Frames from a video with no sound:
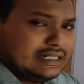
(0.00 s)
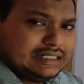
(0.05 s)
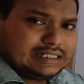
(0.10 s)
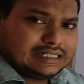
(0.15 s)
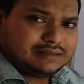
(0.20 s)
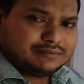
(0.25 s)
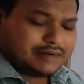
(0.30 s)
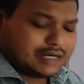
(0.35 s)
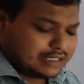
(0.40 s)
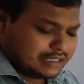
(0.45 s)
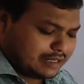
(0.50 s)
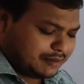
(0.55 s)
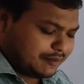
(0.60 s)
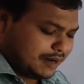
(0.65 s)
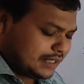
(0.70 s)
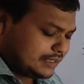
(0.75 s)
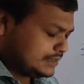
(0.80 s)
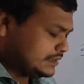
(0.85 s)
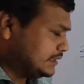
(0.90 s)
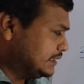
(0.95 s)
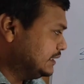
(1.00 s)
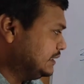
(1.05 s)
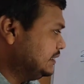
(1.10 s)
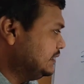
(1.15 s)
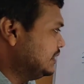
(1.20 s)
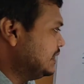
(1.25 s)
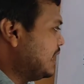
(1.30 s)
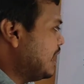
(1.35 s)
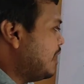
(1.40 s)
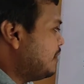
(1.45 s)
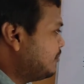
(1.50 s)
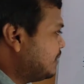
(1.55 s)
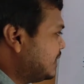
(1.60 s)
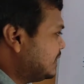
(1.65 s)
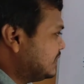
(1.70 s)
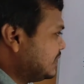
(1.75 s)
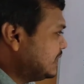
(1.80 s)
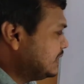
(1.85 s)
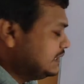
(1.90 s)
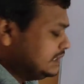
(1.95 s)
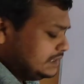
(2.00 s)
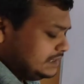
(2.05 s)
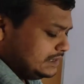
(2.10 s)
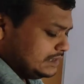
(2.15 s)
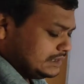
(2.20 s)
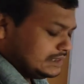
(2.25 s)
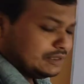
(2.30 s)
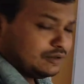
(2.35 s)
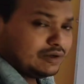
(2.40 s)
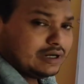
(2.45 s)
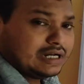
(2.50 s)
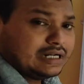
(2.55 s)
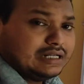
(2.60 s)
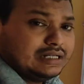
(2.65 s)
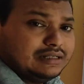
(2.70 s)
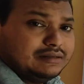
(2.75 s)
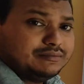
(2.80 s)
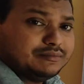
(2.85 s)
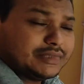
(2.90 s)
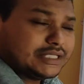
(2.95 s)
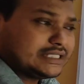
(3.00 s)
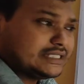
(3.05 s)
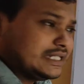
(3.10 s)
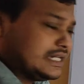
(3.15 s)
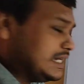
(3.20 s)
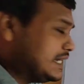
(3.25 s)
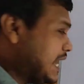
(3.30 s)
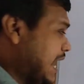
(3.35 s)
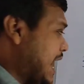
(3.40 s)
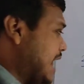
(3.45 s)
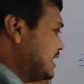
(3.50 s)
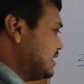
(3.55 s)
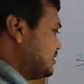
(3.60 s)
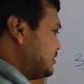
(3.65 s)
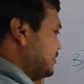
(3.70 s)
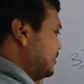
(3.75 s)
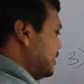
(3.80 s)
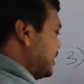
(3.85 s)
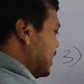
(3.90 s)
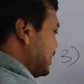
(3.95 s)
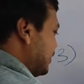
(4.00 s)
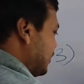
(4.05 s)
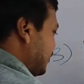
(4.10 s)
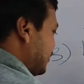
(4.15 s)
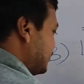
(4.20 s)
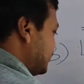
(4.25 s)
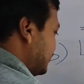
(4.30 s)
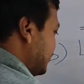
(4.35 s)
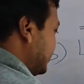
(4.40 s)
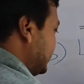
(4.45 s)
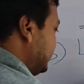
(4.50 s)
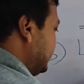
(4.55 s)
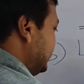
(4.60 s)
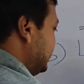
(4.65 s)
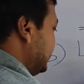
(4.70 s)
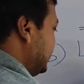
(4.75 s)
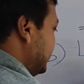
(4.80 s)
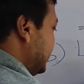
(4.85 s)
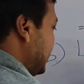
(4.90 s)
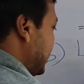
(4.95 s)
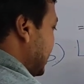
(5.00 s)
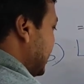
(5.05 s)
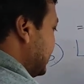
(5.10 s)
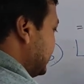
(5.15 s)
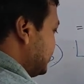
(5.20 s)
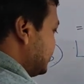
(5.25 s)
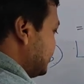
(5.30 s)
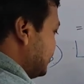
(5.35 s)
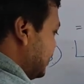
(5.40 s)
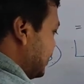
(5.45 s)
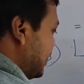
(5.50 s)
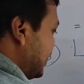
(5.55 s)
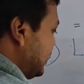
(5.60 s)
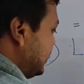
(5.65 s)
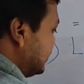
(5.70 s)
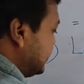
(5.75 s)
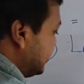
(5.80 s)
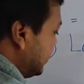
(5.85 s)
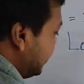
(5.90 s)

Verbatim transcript: কারেন্টের মানটা বাড়ছে আমরা জানি যে ওখানে বেসিক্যালি আই স্কোয়ার আর লস হয় আই স্কোয়ার আর